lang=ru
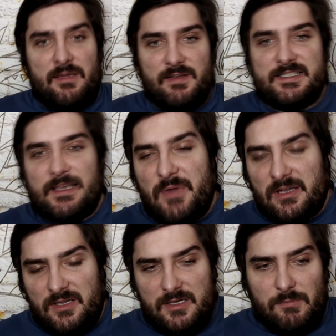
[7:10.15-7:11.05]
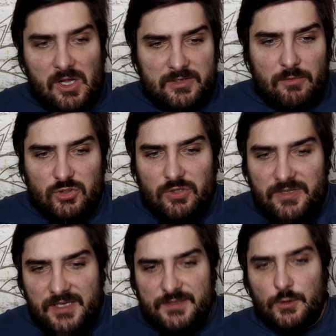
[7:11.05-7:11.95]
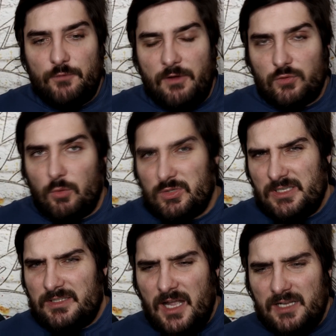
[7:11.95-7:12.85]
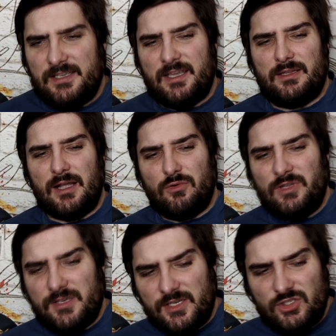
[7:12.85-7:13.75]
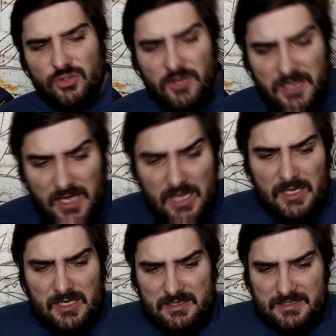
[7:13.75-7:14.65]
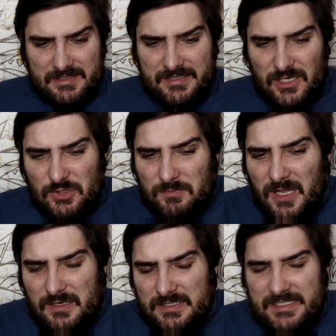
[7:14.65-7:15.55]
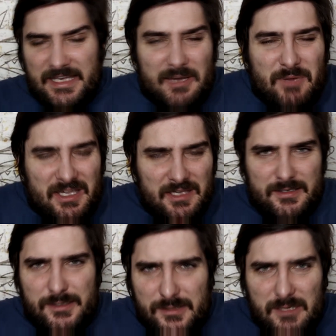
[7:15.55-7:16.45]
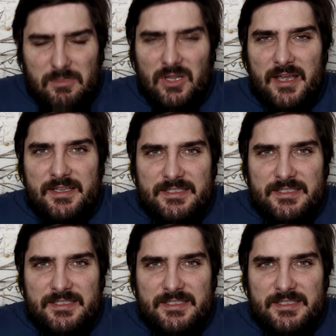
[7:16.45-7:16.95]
Ведь соперник мало того, что действовал в автобусной тактике, так у них еще и, э, скажем так, схема игры была